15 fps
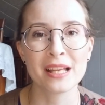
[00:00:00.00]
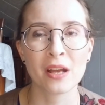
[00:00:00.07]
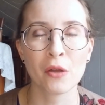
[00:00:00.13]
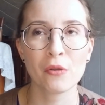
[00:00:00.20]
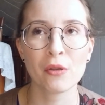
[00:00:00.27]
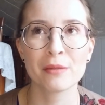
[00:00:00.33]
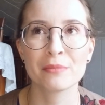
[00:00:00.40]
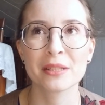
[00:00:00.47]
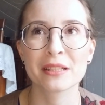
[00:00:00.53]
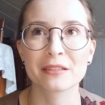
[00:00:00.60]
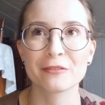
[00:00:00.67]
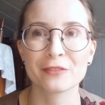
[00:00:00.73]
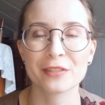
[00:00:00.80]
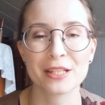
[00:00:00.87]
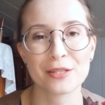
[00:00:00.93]
auch ein
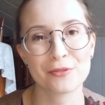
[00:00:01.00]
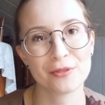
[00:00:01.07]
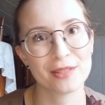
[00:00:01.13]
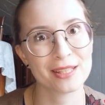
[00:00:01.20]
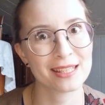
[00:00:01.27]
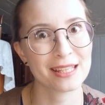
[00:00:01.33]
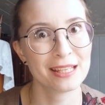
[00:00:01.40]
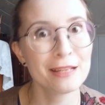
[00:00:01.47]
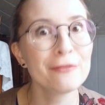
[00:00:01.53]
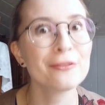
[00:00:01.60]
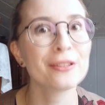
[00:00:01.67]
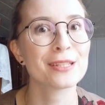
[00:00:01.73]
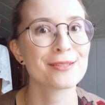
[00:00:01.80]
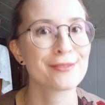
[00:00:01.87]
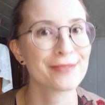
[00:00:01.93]
Begriff, der natürlich
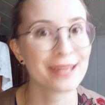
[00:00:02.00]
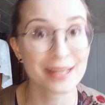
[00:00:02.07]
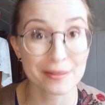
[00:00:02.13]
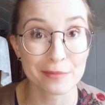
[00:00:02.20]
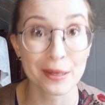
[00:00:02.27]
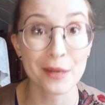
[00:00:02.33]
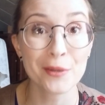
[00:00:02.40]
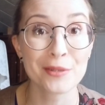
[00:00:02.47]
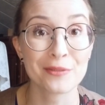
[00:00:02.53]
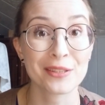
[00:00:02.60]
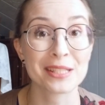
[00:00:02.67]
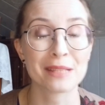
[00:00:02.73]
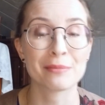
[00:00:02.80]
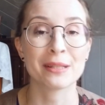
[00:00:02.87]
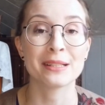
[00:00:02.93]
inflationär gebraucht
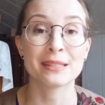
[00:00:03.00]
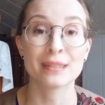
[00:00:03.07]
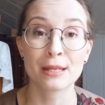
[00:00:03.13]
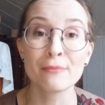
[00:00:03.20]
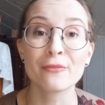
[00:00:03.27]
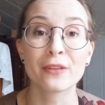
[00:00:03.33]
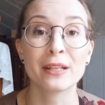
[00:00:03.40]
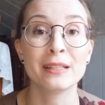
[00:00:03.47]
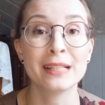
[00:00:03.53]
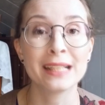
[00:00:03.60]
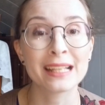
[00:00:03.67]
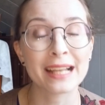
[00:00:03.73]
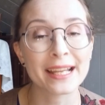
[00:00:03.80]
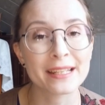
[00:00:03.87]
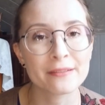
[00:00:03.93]
wird, aber in dem Fall
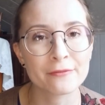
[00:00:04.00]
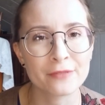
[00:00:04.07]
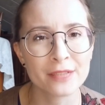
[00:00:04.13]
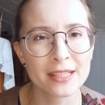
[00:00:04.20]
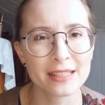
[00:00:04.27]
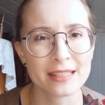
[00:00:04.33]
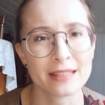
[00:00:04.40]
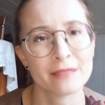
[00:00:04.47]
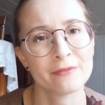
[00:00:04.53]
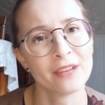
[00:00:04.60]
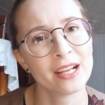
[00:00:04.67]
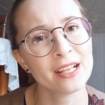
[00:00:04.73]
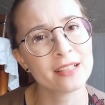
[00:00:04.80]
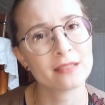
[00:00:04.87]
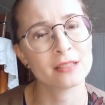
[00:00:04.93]
eine wirkliche
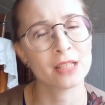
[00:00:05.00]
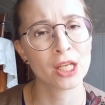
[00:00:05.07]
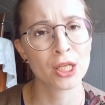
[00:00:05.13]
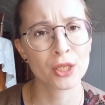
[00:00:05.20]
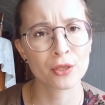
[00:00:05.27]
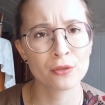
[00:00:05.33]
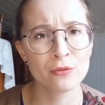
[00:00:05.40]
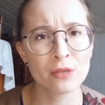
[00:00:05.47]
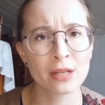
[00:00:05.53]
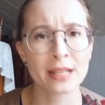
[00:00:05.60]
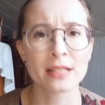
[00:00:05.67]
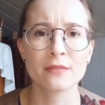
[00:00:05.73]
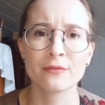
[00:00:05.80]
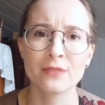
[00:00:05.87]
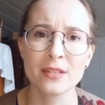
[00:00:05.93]
wahre
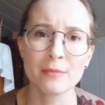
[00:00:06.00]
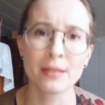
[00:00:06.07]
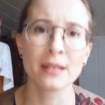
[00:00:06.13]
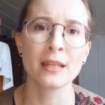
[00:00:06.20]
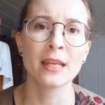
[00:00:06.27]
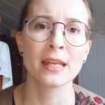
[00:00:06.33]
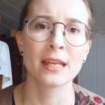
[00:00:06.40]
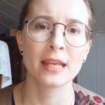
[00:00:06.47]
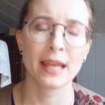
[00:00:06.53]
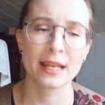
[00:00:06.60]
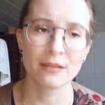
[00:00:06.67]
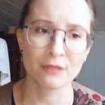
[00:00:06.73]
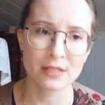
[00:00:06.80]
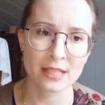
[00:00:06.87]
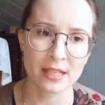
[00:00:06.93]
Klugheit, wie man
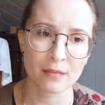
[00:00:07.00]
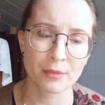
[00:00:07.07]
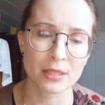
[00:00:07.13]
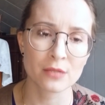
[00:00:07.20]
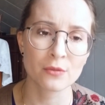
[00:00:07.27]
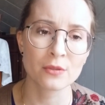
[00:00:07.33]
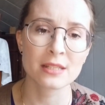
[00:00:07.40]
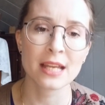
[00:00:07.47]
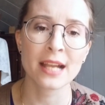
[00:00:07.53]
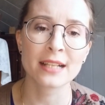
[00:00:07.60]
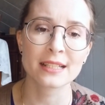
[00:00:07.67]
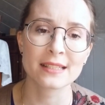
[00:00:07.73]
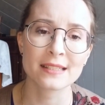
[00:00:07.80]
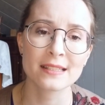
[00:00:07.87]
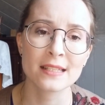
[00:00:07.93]
etwas einer Person sagt,
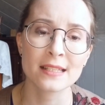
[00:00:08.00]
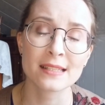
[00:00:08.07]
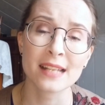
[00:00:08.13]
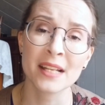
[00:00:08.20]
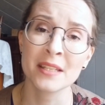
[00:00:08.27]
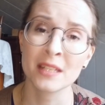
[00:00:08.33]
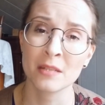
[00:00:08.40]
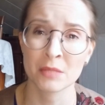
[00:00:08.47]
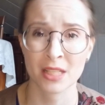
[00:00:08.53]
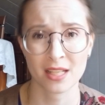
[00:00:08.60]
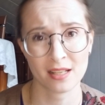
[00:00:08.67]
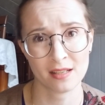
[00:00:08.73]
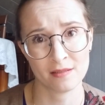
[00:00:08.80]
dass sie es annehmen kann